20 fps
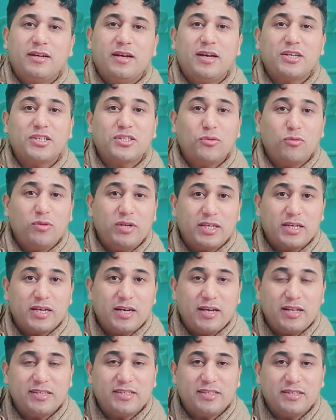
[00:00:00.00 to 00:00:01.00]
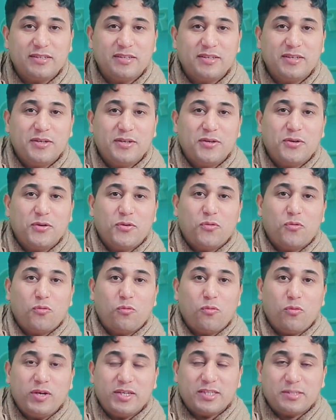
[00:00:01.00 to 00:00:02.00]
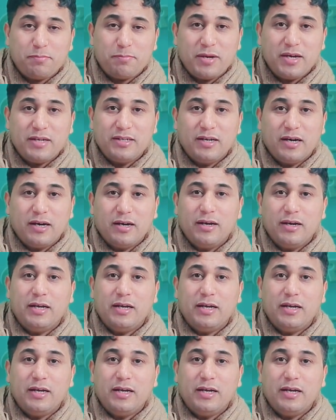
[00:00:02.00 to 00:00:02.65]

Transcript: اشنو اللي قالت واسبانيا